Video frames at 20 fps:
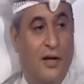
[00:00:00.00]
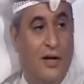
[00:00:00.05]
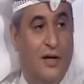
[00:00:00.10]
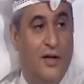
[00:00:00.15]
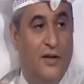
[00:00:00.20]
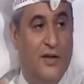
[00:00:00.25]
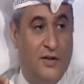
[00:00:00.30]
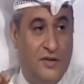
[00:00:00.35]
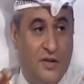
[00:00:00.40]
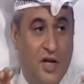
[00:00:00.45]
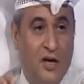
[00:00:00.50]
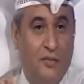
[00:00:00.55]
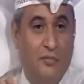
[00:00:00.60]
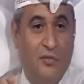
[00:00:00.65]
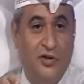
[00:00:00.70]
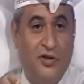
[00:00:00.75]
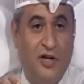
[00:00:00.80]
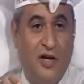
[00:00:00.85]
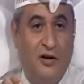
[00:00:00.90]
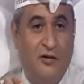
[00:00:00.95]
إذا طق
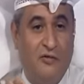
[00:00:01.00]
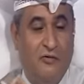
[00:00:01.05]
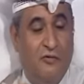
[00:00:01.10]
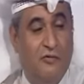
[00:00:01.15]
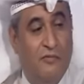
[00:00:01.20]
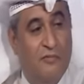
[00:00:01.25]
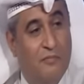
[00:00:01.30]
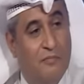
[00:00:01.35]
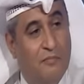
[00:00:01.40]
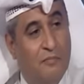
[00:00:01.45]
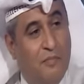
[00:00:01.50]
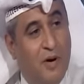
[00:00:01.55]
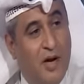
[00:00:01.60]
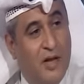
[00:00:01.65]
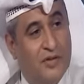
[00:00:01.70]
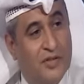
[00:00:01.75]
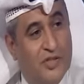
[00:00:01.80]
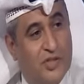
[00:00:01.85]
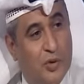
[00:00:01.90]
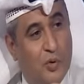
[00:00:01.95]
مطر
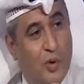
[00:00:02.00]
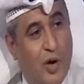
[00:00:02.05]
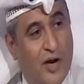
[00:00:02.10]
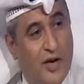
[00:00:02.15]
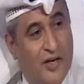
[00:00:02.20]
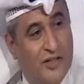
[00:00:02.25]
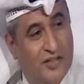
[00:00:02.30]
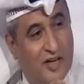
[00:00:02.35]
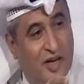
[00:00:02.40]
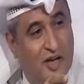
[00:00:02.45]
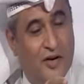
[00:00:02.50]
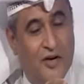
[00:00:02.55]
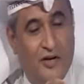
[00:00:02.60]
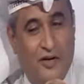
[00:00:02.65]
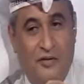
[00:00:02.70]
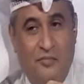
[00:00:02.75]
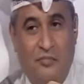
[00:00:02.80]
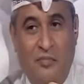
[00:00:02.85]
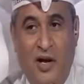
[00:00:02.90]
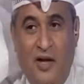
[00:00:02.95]
بعض الشوارع تغرق
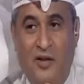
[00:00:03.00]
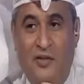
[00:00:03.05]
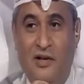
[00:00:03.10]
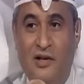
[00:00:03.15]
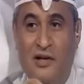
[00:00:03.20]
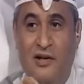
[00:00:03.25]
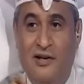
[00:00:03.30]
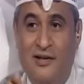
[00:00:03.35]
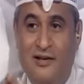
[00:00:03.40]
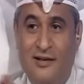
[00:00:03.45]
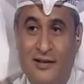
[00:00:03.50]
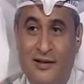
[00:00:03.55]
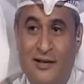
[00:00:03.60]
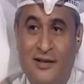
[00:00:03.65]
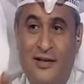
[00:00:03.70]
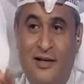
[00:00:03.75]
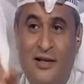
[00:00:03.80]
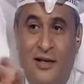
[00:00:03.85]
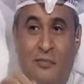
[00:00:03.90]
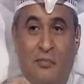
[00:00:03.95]
بعض
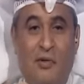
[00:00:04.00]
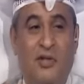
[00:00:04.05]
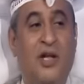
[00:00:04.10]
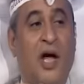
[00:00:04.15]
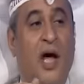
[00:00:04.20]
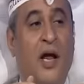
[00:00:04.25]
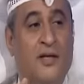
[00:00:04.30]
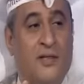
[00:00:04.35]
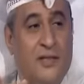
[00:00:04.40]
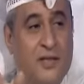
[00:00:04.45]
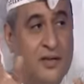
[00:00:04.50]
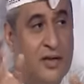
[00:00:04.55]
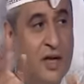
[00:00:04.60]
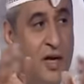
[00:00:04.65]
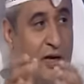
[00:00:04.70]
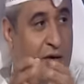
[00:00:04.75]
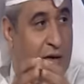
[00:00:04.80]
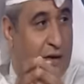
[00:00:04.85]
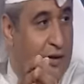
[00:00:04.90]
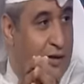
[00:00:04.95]
المدارس
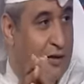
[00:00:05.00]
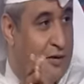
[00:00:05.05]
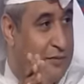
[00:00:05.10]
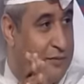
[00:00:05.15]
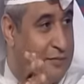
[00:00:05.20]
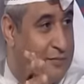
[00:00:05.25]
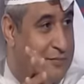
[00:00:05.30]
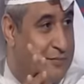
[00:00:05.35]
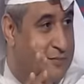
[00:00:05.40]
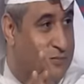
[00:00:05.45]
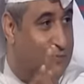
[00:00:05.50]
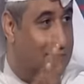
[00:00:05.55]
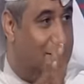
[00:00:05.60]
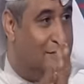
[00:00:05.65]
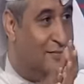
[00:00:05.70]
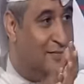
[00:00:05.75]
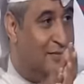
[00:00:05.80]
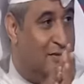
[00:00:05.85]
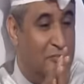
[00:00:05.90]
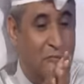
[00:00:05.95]
تغرق
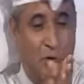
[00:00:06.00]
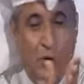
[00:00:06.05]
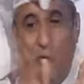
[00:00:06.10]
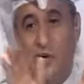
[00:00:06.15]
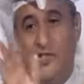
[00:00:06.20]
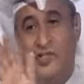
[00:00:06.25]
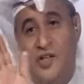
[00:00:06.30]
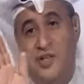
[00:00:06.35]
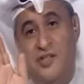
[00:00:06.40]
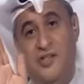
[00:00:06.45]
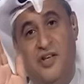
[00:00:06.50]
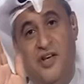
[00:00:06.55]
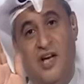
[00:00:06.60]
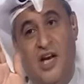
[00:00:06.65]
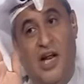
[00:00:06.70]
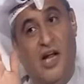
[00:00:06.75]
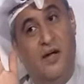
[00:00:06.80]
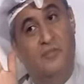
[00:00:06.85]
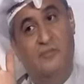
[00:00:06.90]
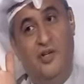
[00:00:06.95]
مو بس عندنا
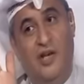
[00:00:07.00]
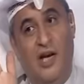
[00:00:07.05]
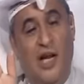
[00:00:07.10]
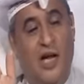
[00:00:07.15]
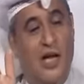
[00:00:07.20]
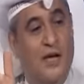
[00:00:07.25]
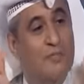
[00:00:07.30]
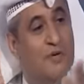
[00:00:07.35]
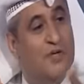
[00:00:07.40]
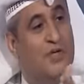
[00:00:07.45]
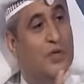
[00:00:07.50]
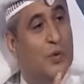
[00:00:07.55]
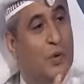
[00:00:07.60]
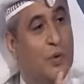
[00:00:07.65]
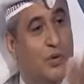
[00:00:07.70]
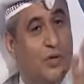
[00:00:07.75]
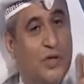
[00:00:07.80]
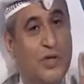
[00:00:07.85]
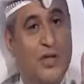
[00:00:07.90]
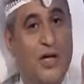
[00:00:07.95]
الحمد لله
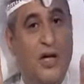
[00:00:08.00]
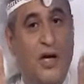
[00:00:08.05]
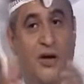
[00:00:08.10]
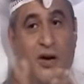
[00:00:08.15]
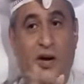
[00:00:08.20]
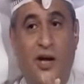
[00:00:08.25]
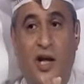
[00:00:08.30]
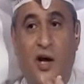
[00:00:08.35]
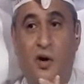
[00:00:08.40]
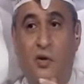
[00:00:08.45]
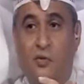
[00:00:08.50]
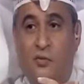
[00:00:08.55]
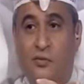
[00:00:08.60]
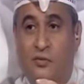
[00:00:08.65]
بالسعودية غرقوا